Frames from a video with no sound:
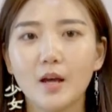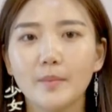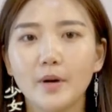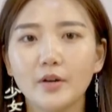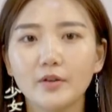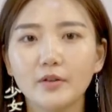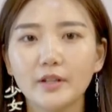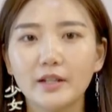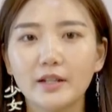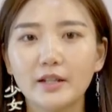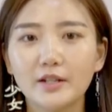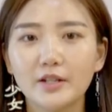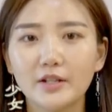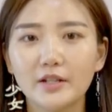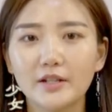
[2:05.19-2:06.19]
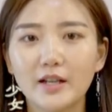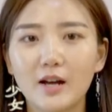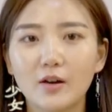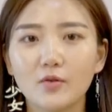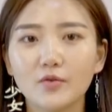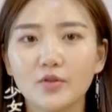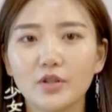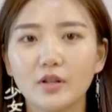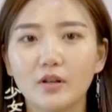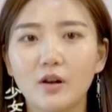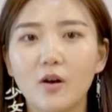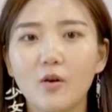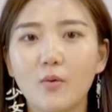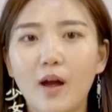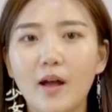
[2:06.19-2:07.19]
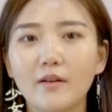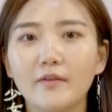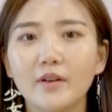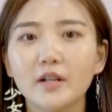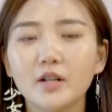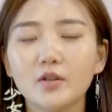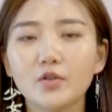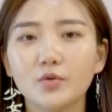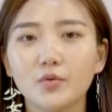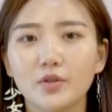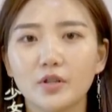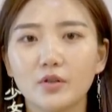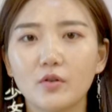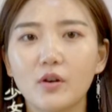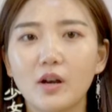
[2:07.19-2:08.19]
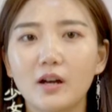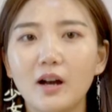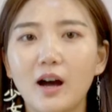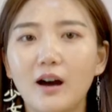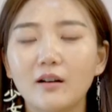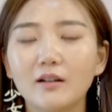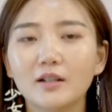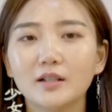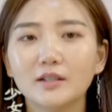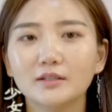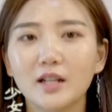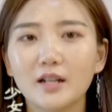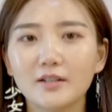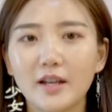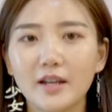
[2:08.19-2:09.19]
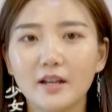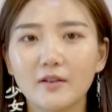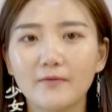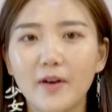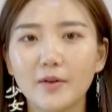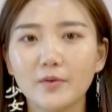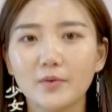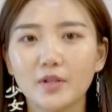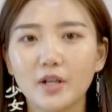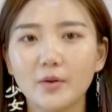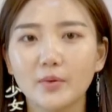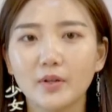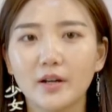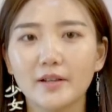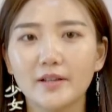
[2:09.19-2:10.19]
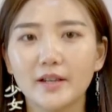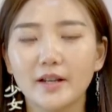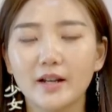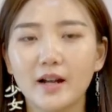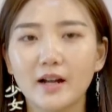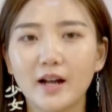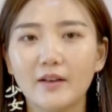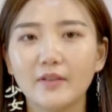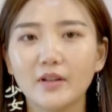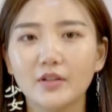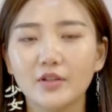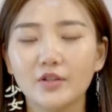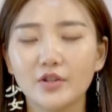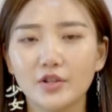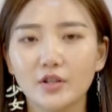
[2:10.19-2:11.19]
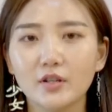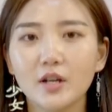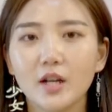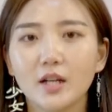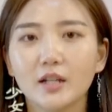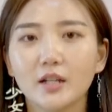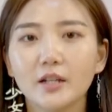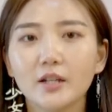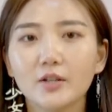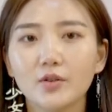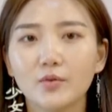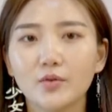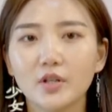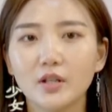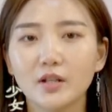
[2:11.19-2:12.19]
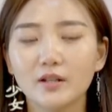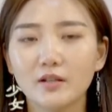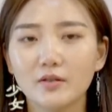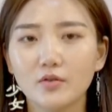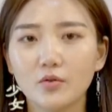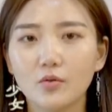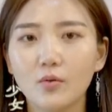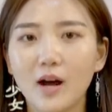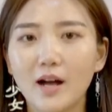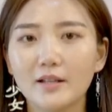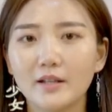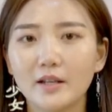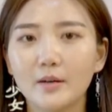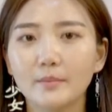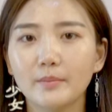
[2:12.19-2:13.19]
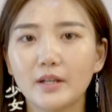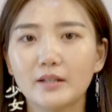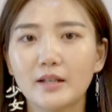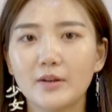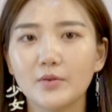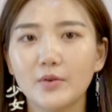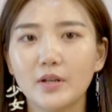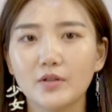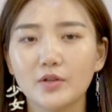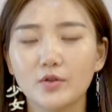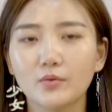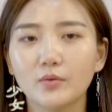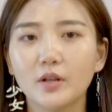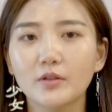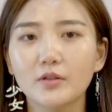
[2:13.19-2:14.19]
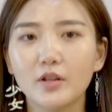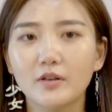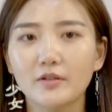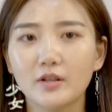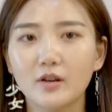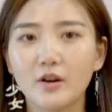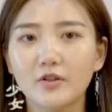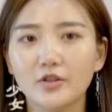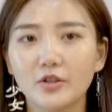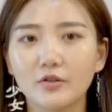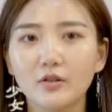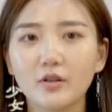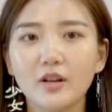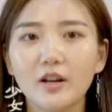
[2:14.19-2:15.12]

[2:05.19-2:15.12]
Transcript: 朋友李丽是一家公司的高管，为人处事都很好。当在一个饭局上遇到一些尴尬问题时，李丽总是能轻松化解，备战圈子中的交际高手。